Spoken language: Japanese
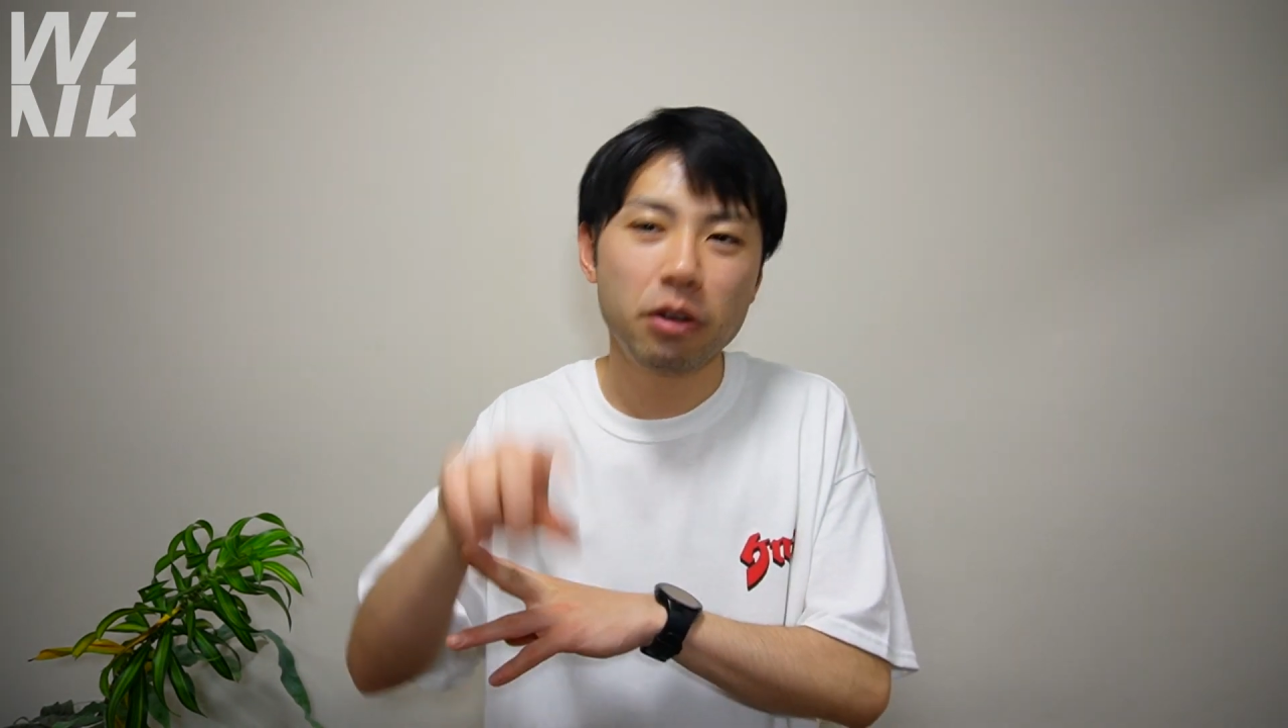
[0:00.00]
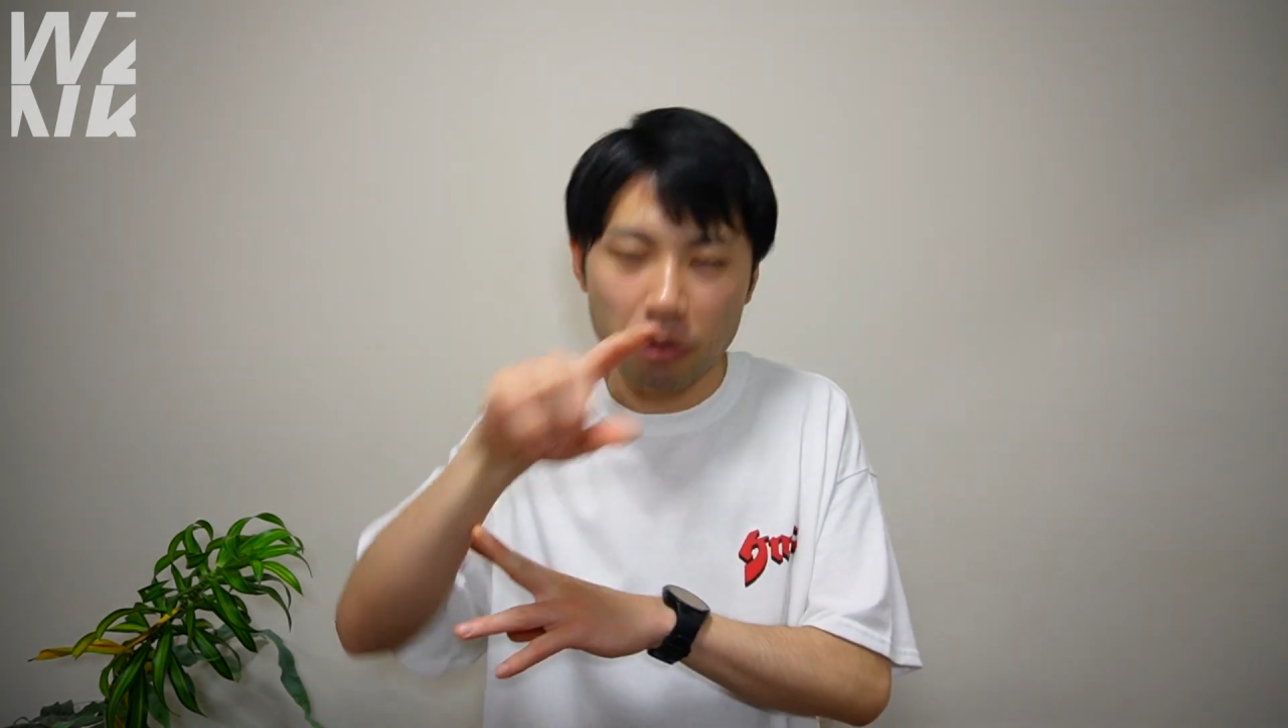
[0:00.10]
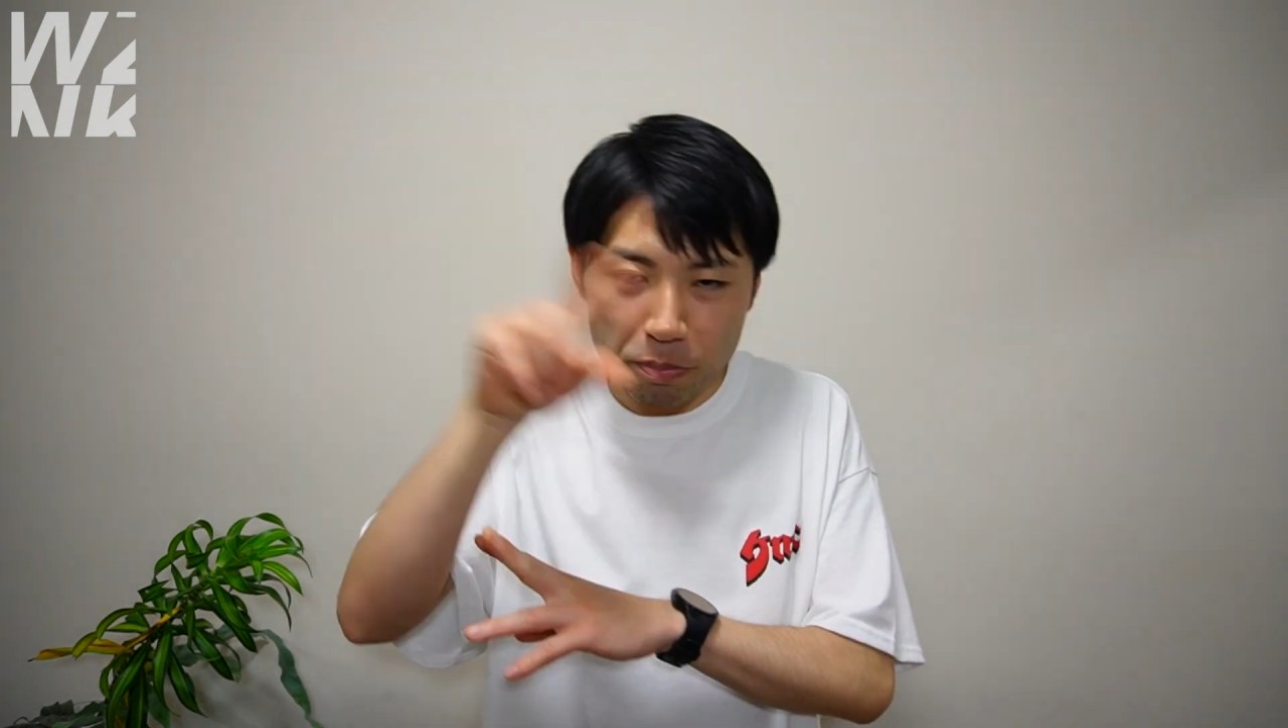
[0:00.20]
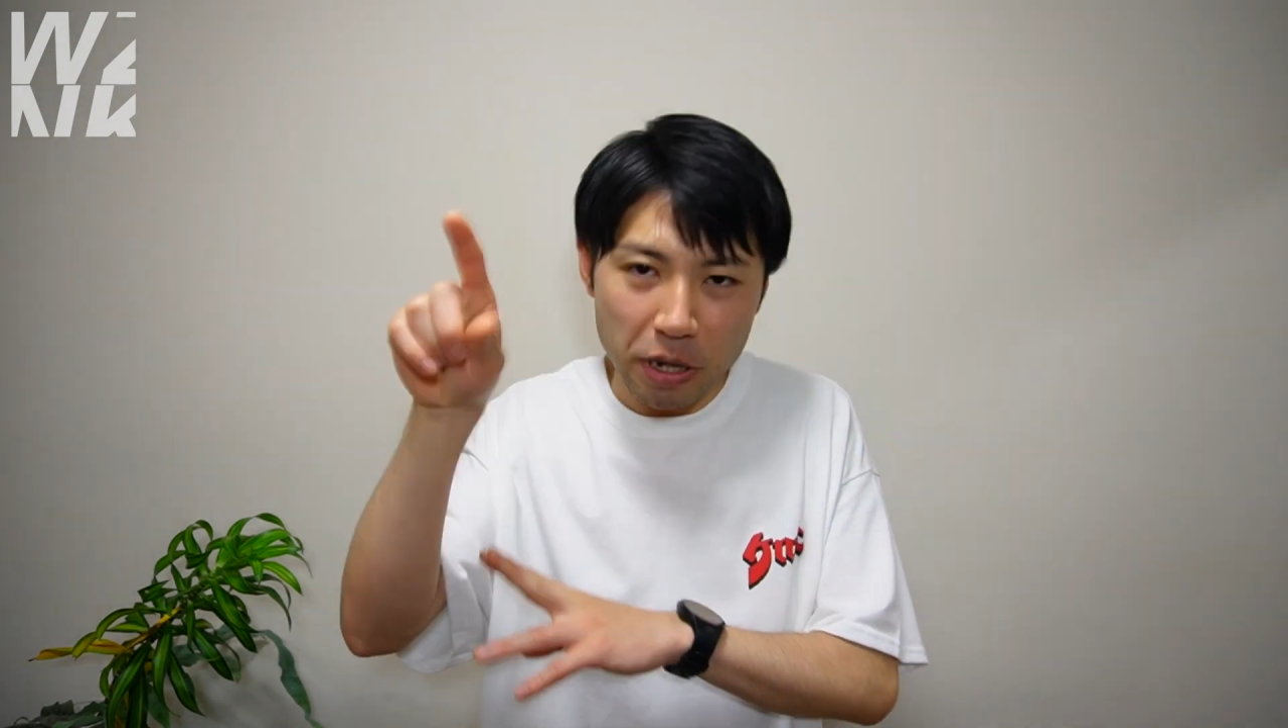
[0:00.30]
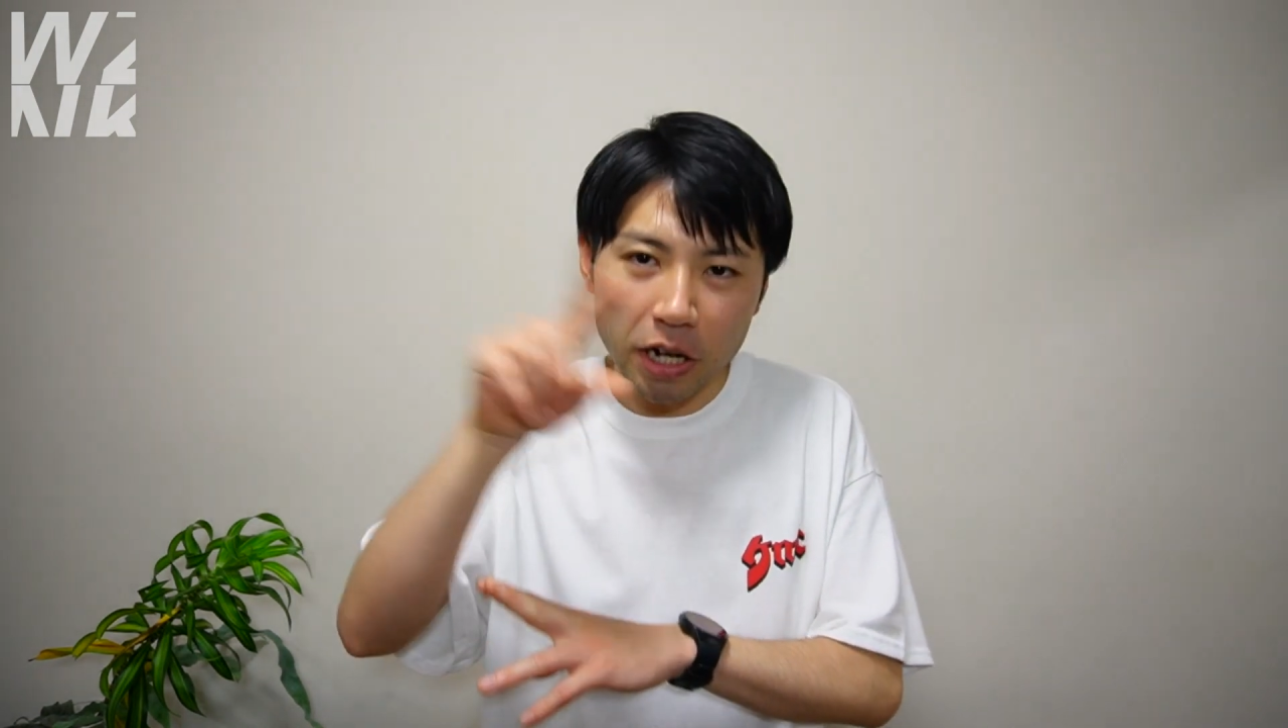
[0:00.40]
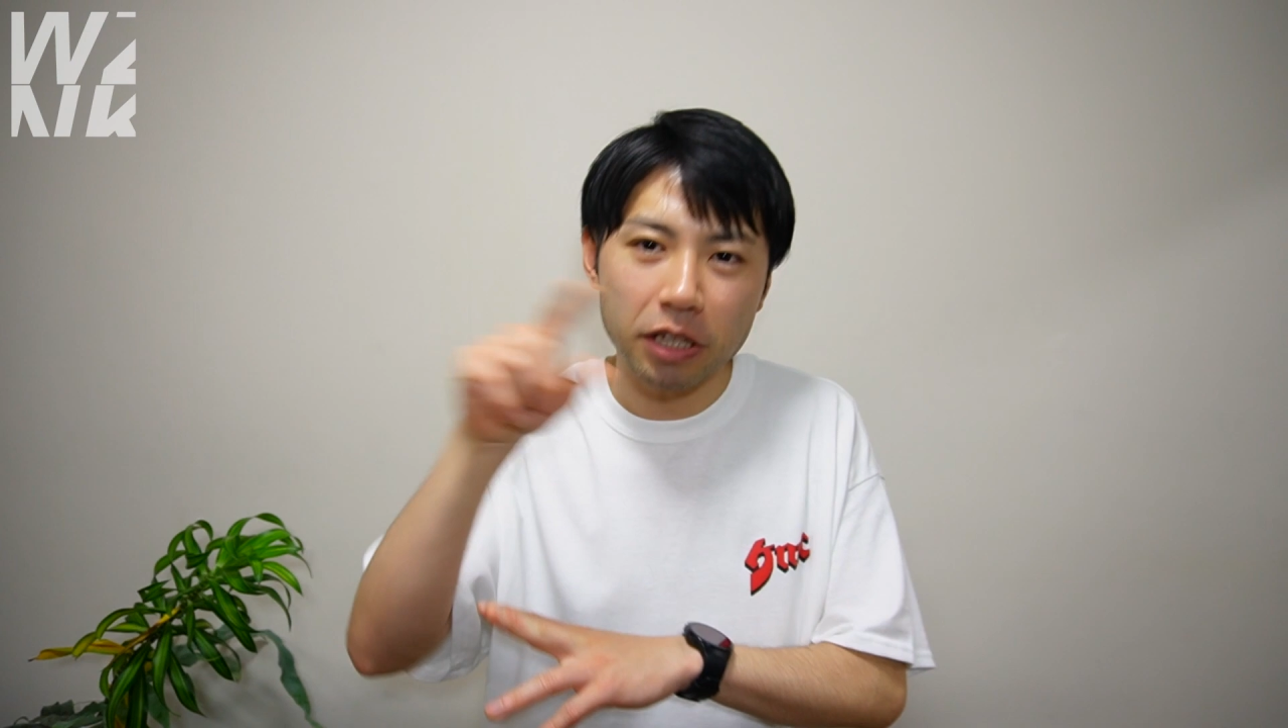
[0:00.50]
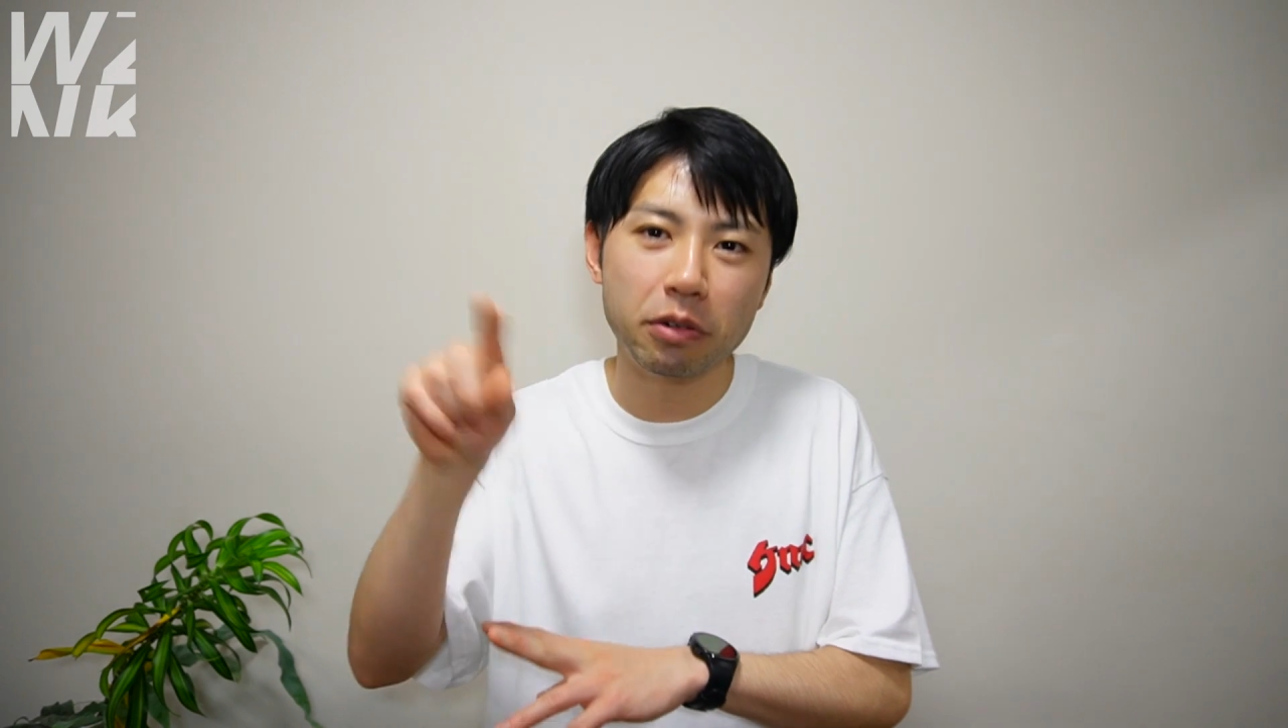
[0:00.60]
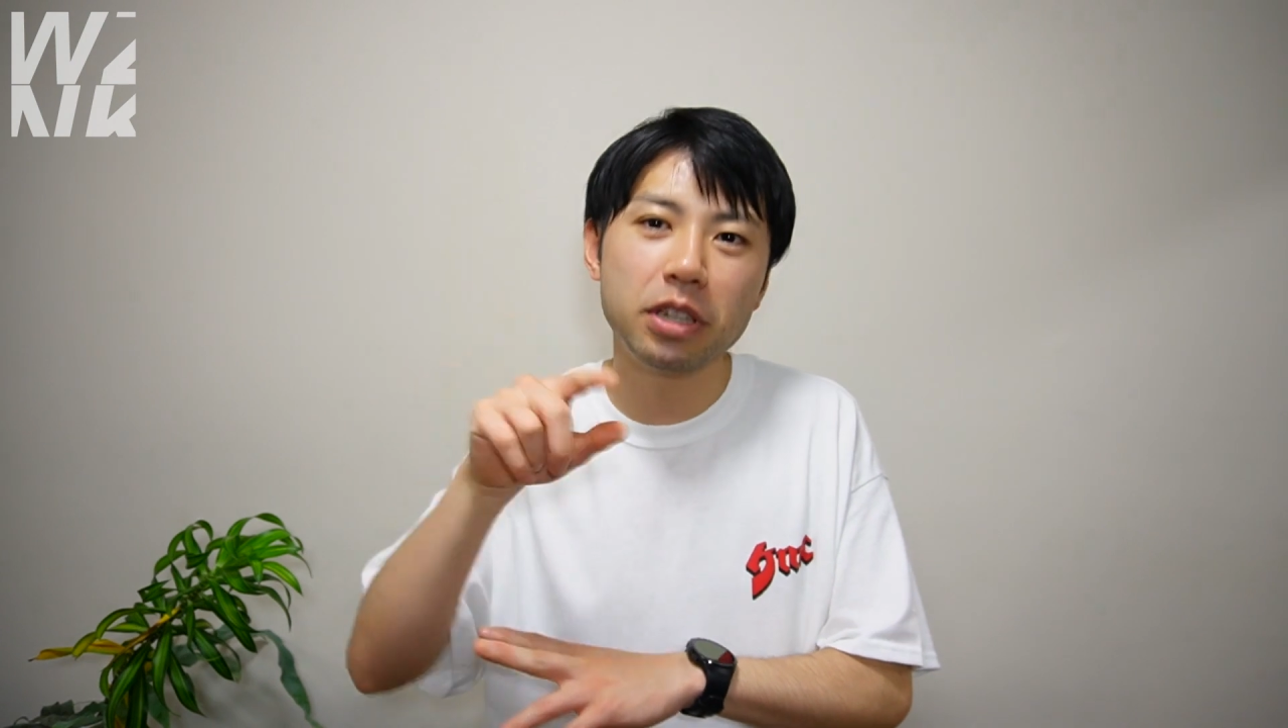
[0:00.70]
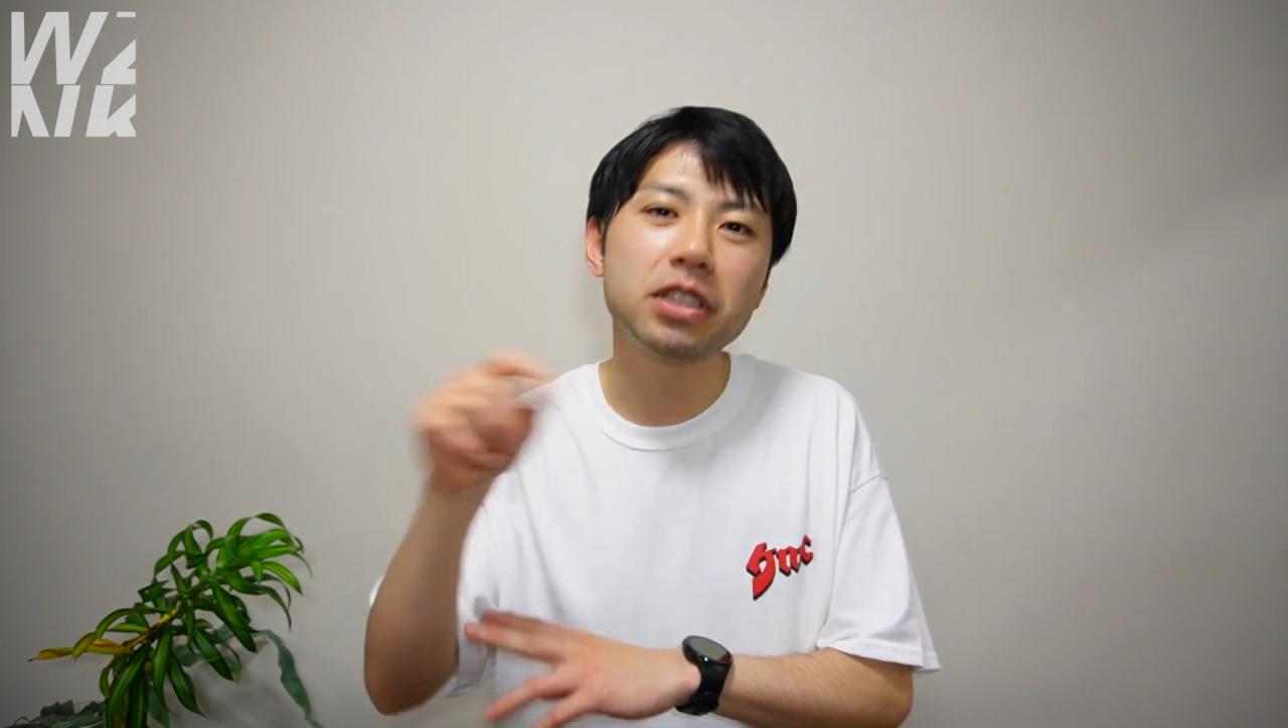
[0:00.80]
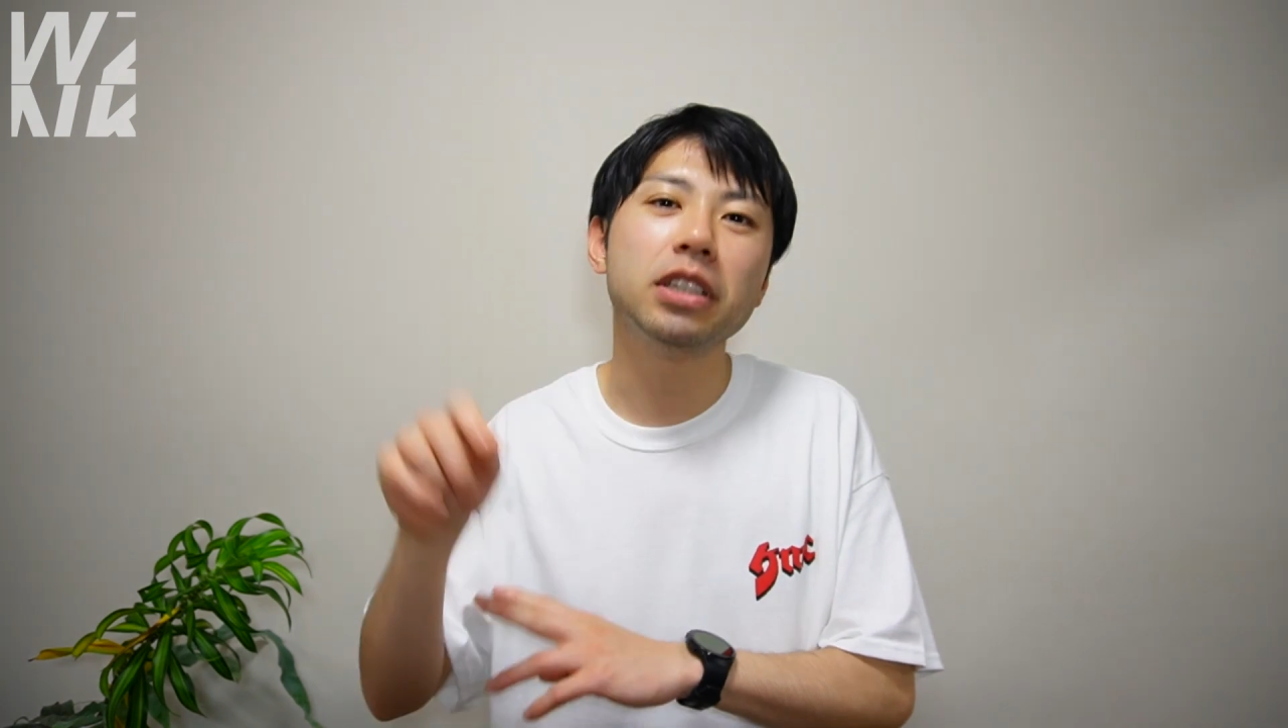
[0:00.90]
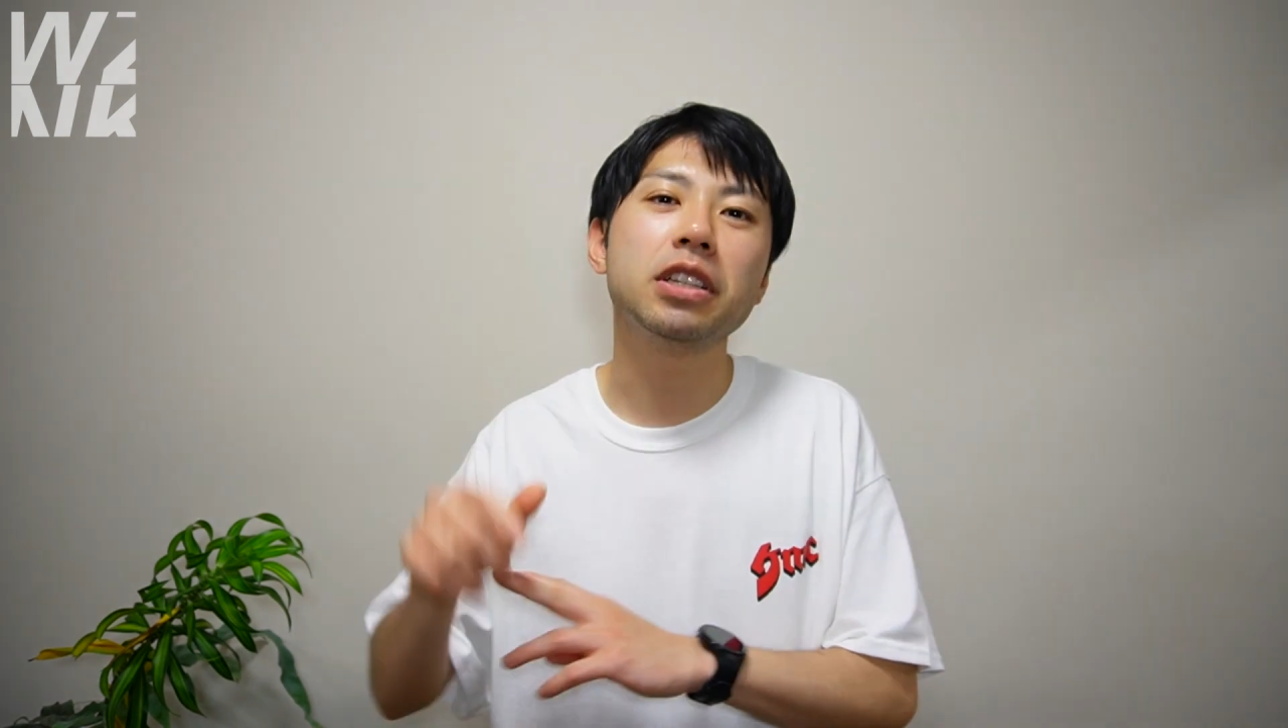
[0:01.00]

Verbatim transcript: いろいろいっぱい書いてくれてた